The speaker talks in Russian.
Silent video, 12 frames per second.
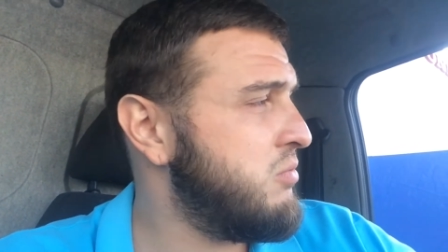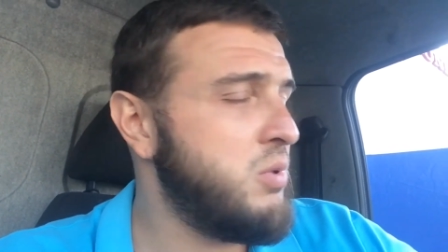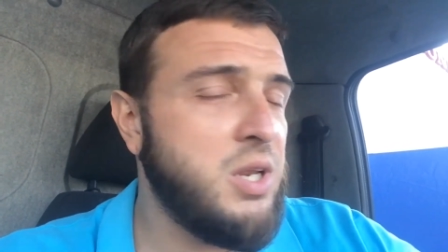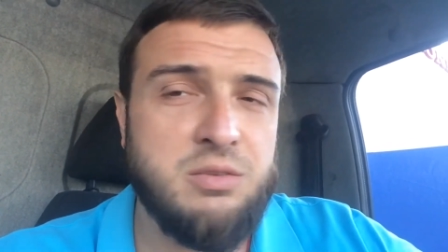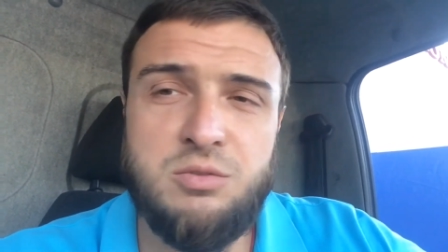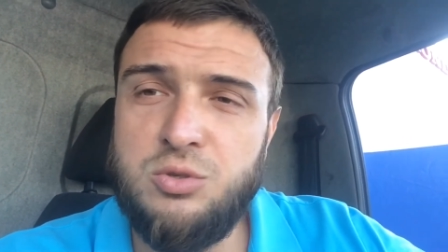
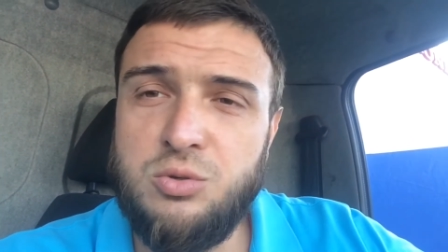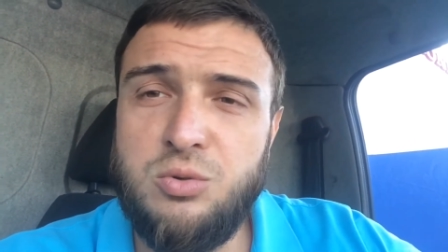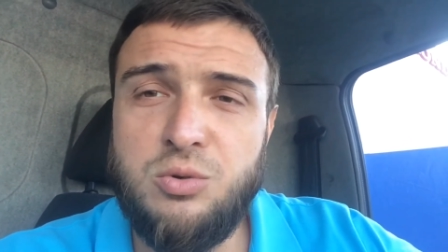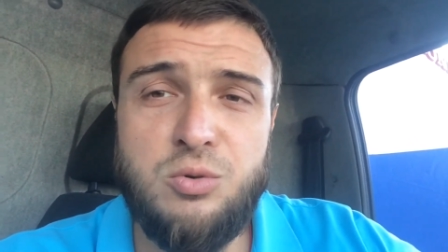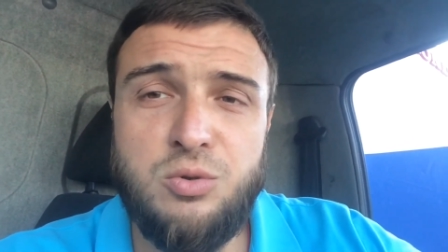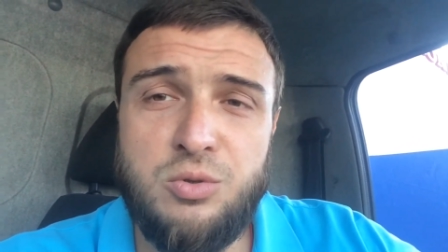блядь, всю
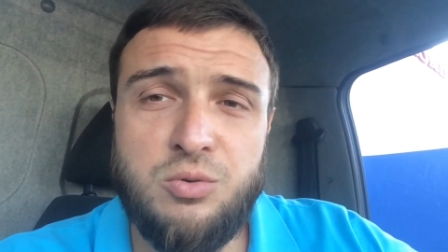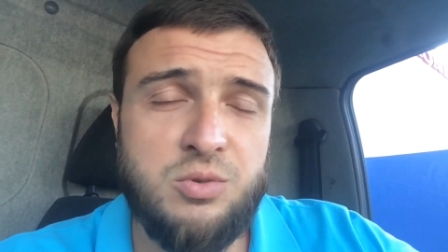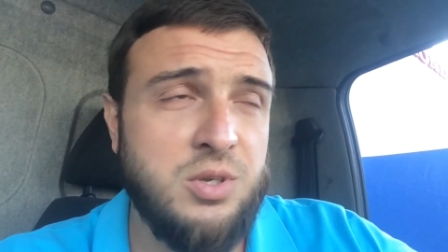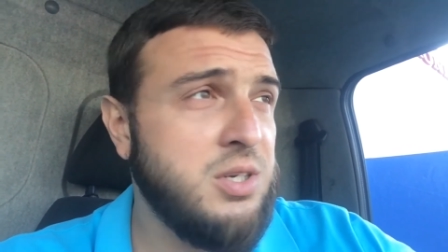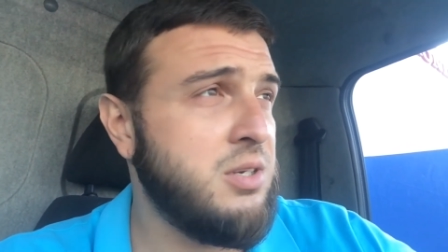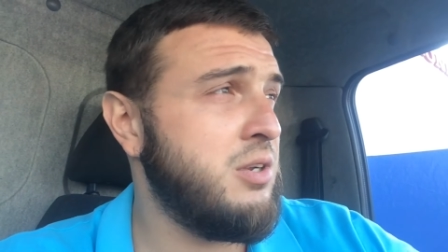хуйню.
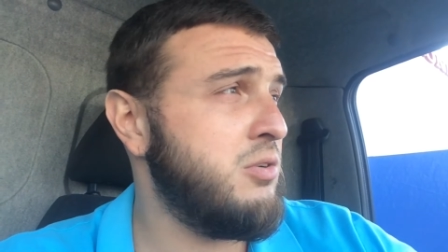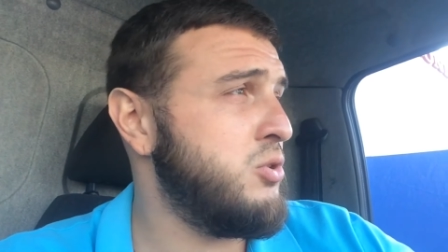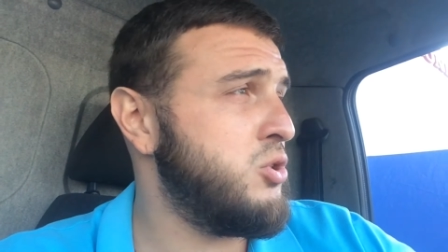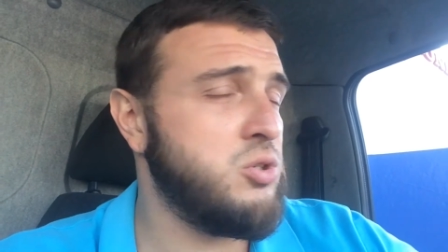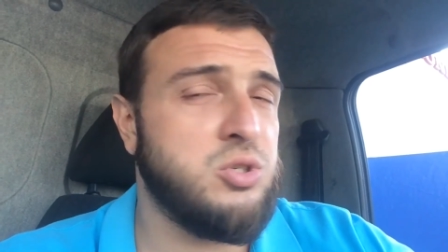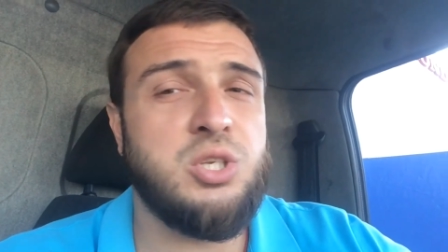Я,
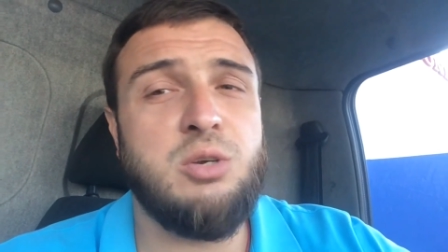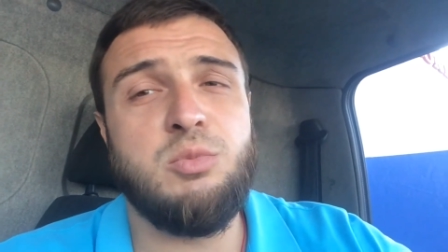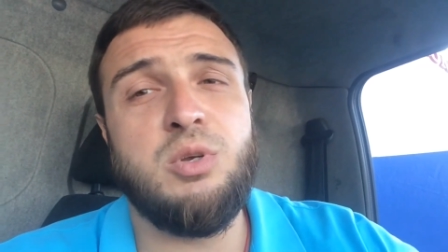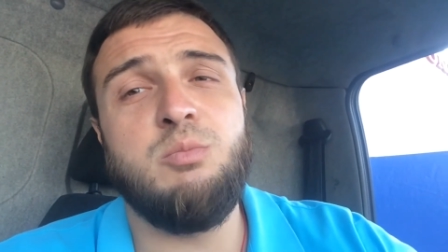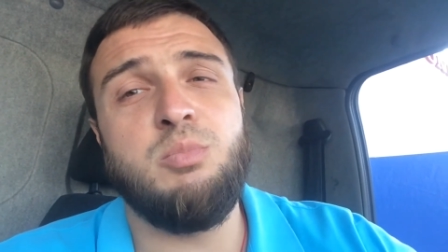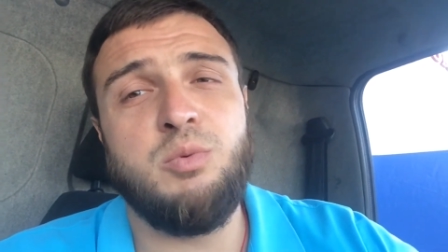короче,
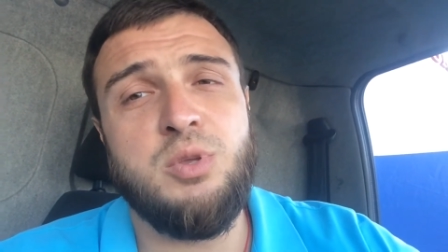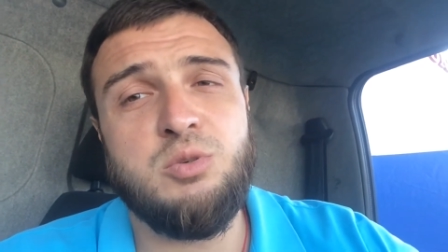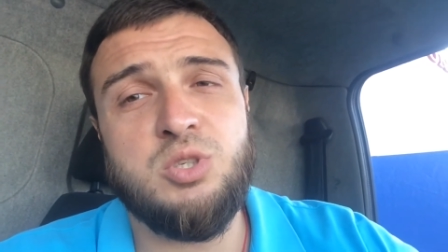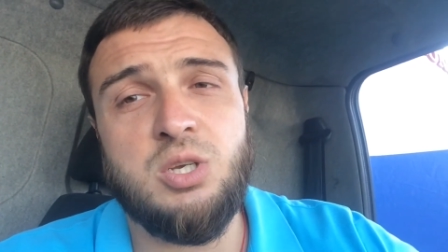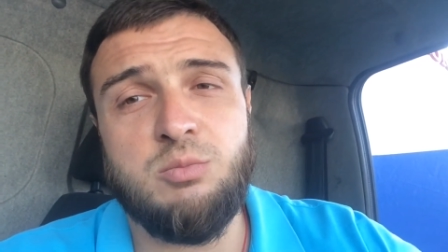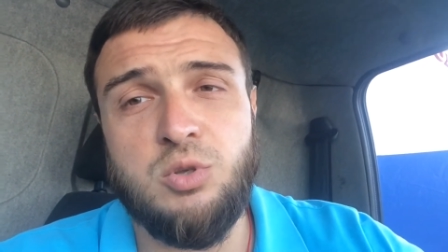самое
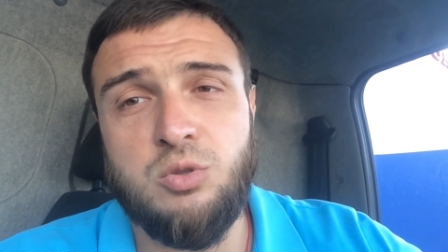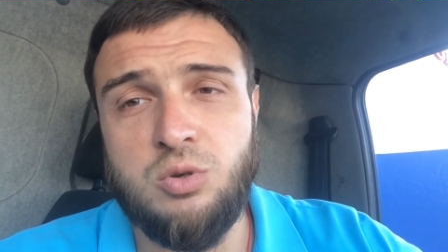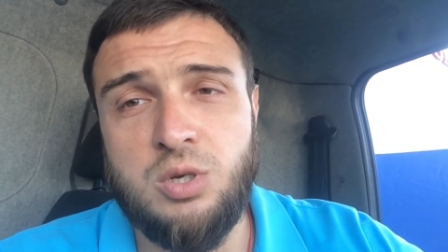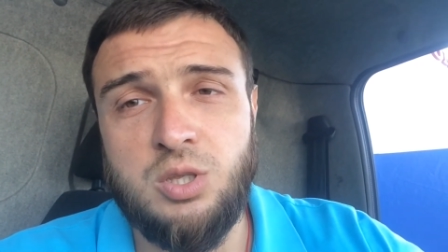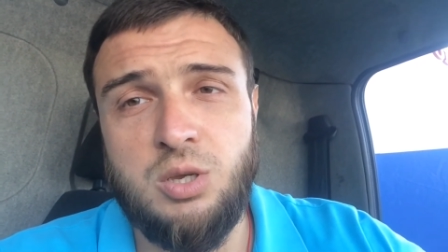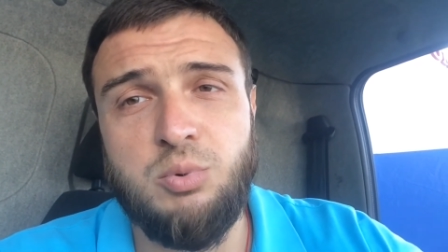поменял, самое
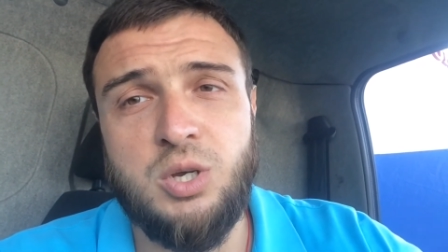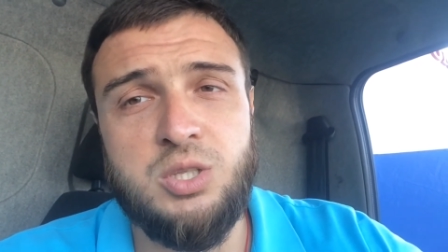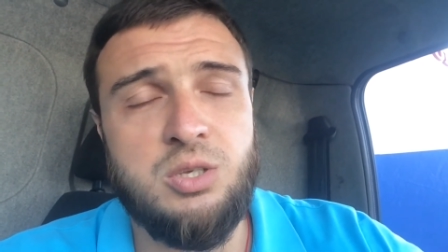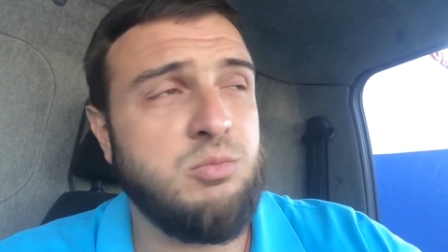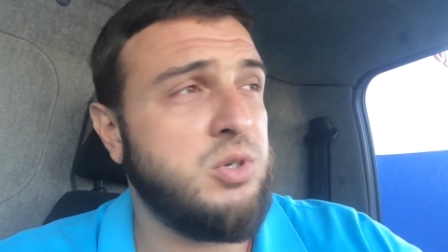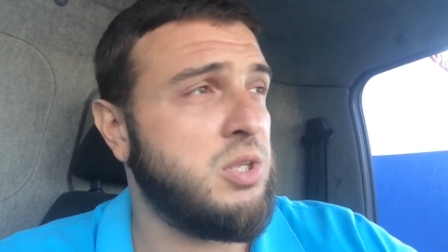только
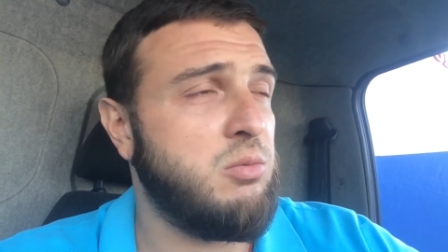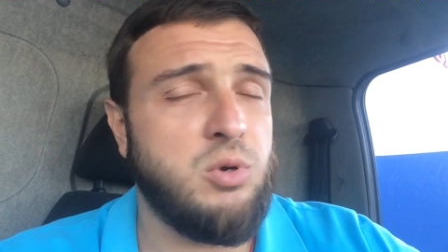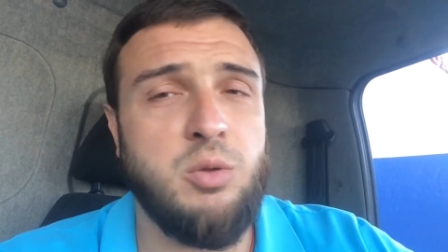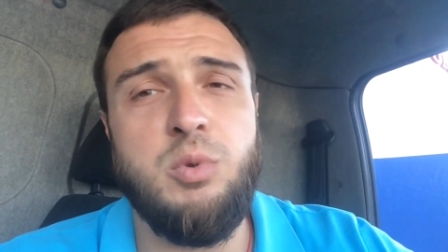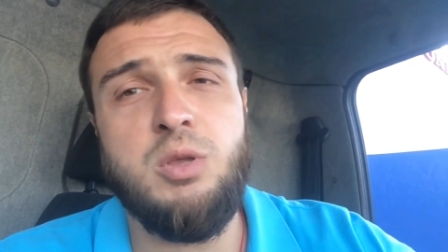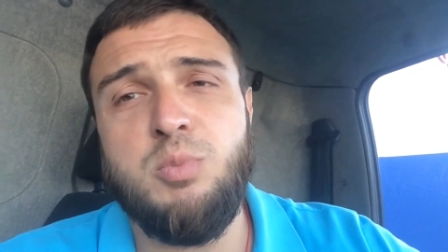необходимое. Там
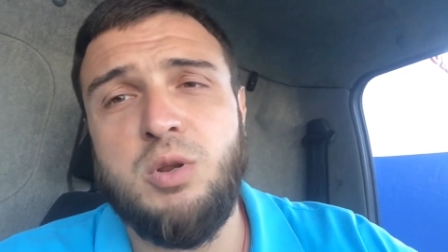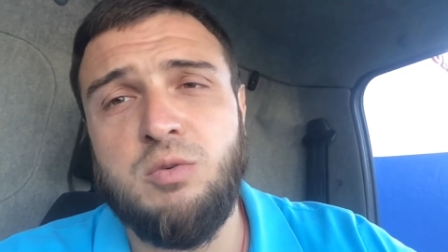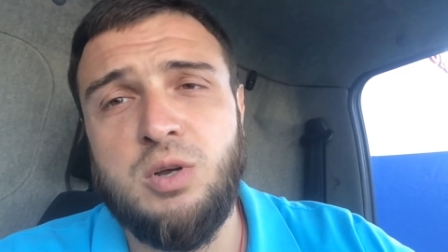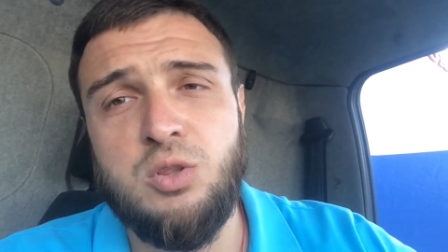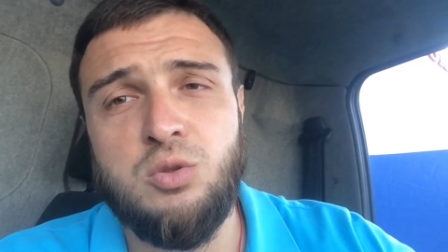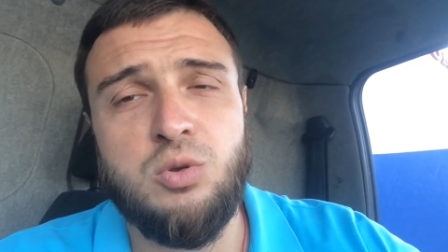ремень
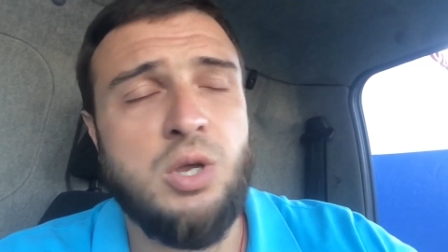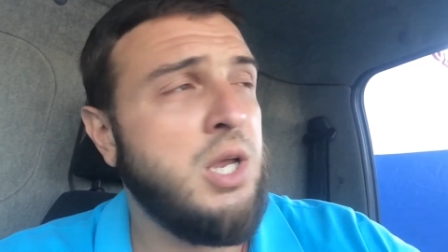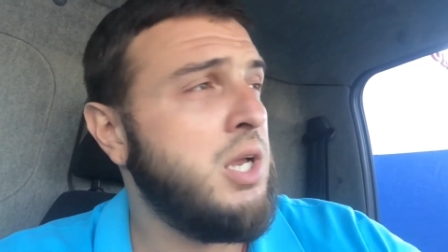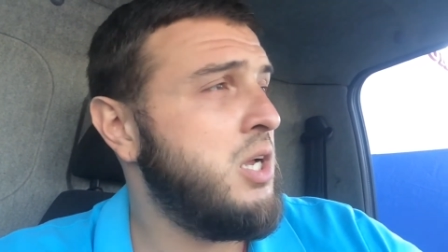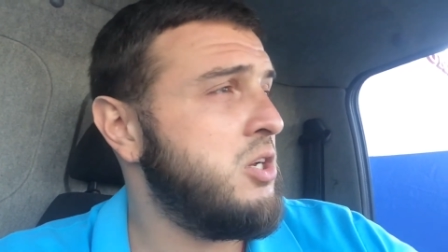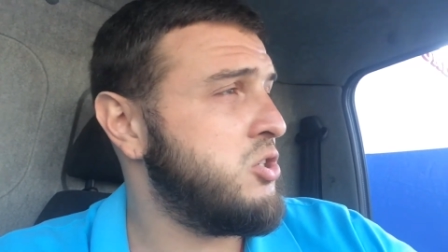приводной,
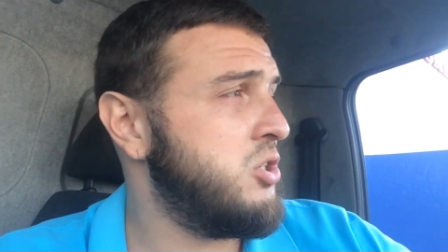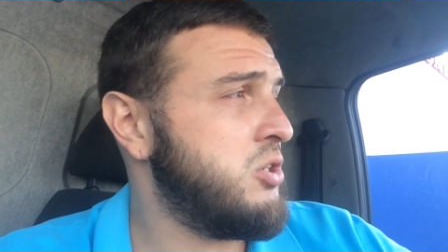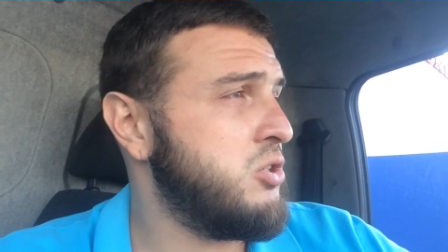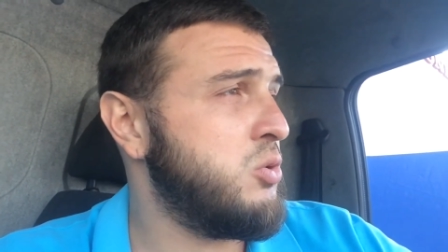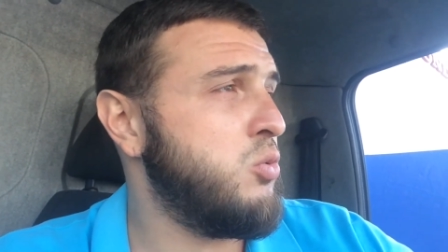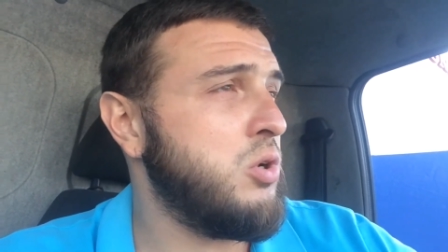
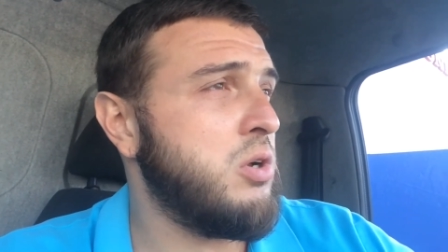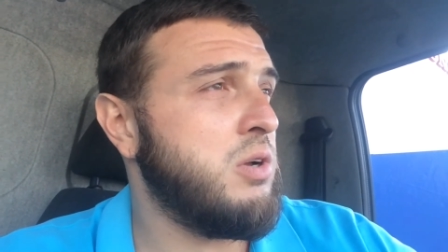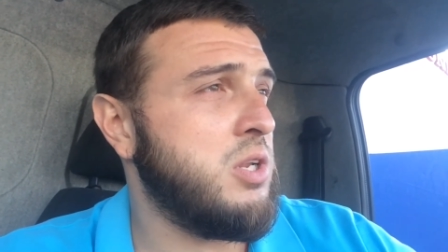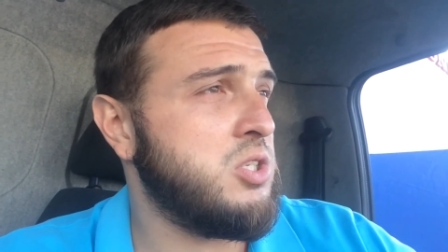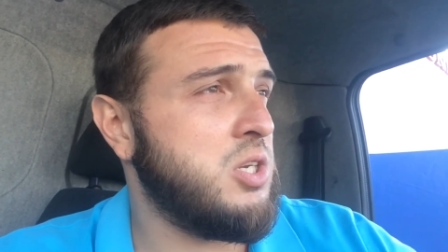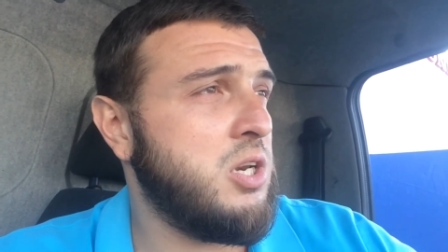жидкость гури,
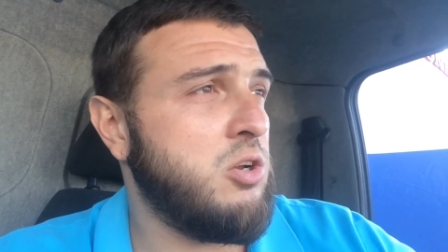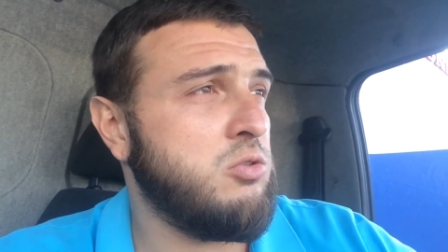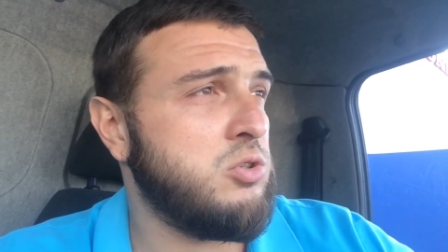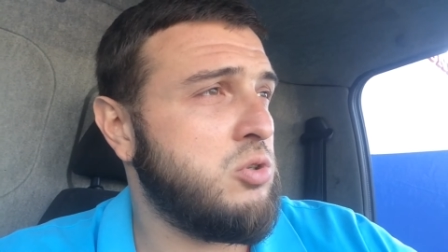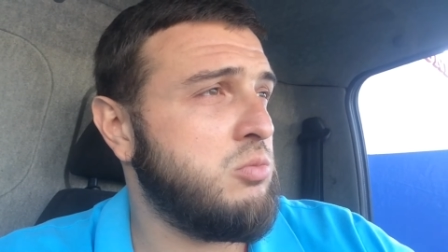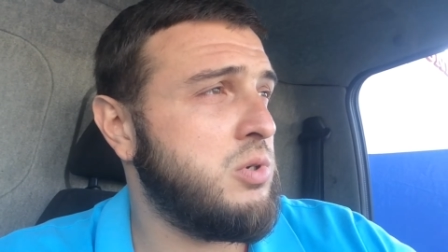говорят,
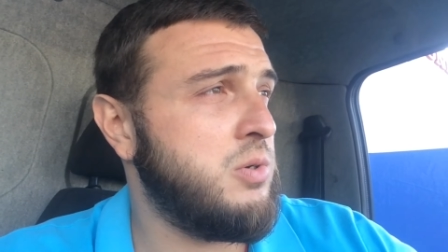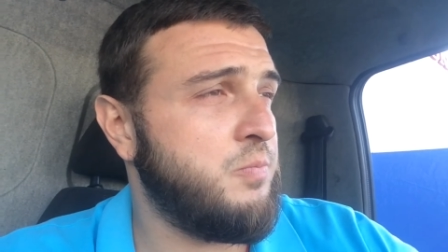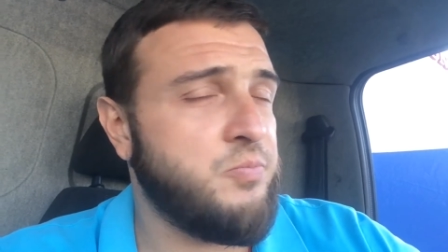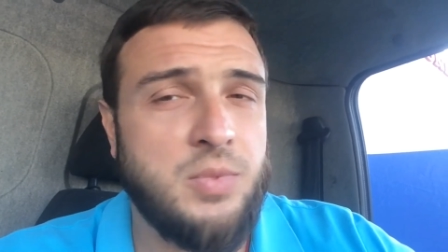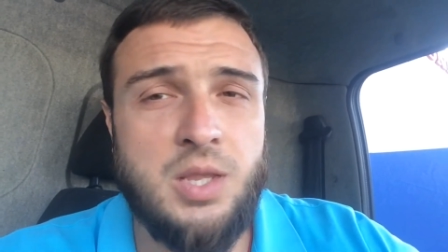сгорела, чтобы